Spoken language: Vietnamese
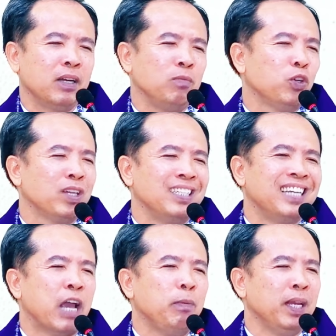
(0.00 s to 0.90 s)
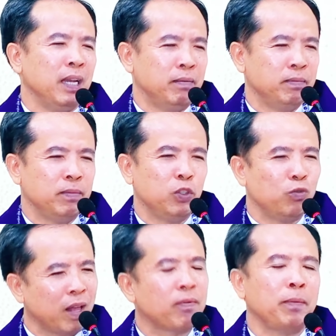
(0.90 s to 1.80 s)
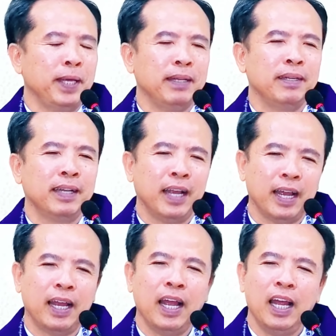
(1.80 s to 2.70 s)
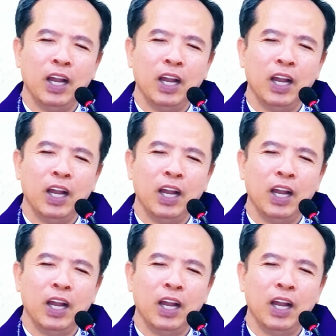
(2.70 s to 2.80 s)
không cho tay trái biết lắm chúng ta phải biết à.